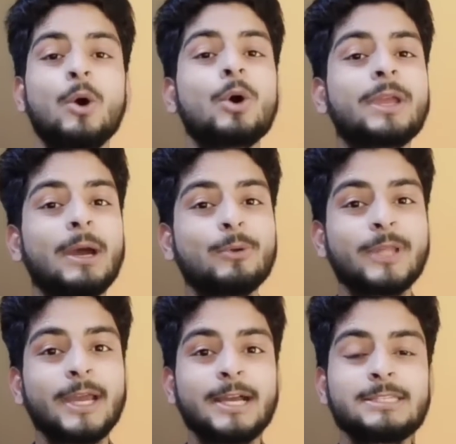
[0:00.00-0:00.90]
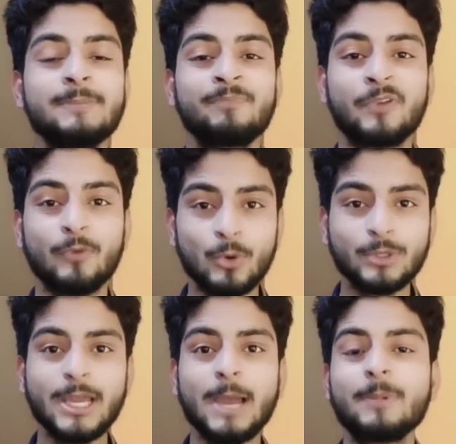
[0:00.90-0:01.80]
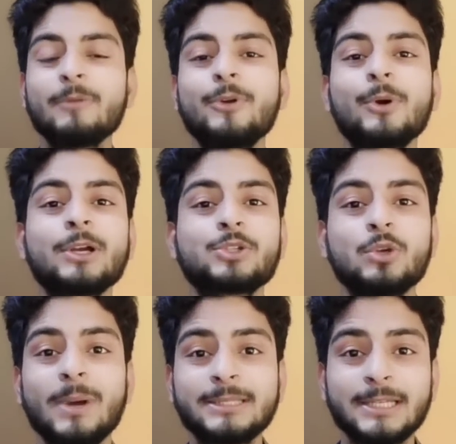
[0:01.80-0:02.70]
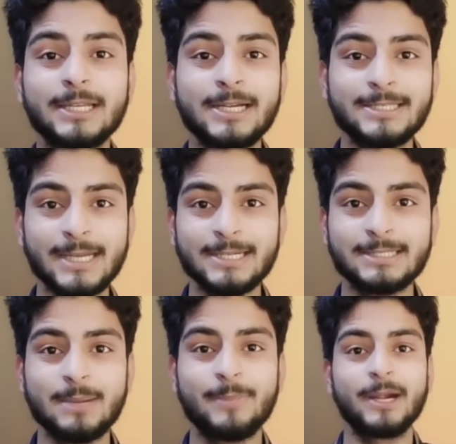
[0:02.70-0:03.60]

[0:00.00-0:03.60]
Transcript: हुक क्या होता है गाइज वो होता है आपके वीडियो का शुरुआत का 30 सेकंड्स का